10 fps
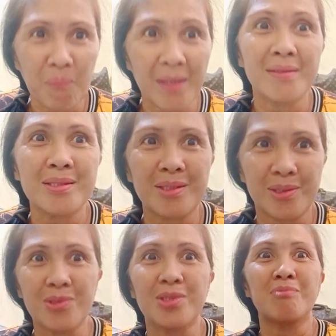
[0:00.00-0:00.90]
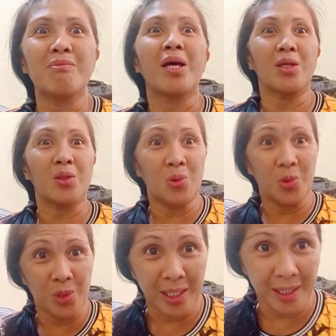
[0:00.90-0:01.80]
pesos. My
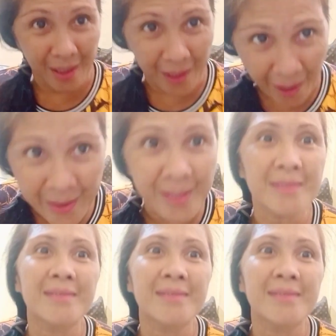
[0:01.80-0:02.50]
gulay.